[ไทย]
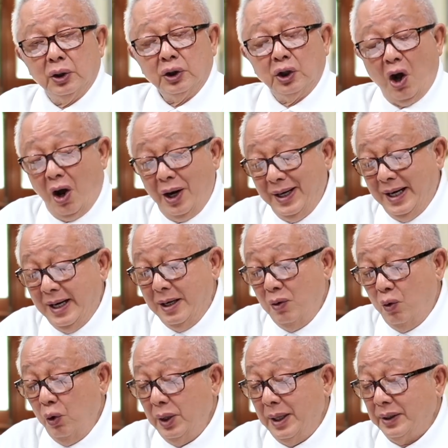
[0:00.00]
ตอนหนึ่ง
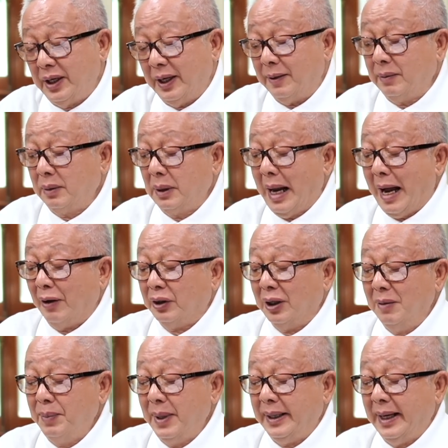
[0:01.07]
คุณกสิทธิ์กล่าวถึง
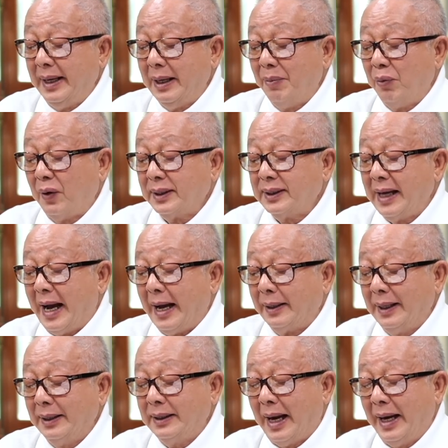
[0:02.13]
ประเด็นในประวัติศาสตร์
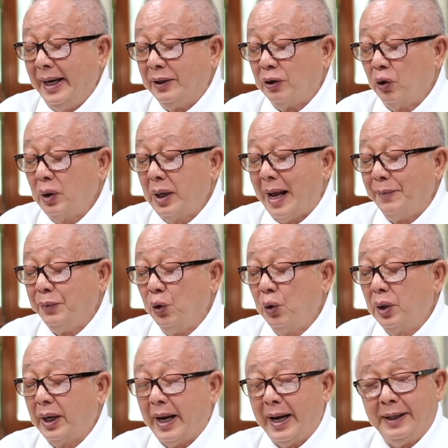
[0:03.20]
และสาเหตุสงครามยู
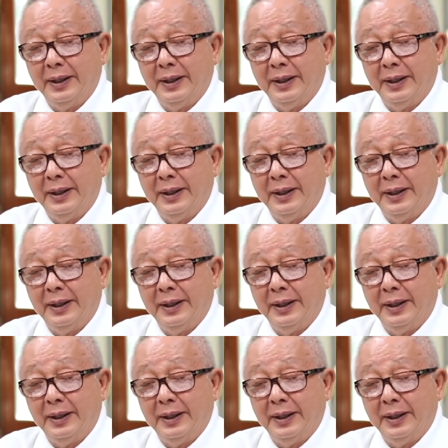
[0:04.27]
เครน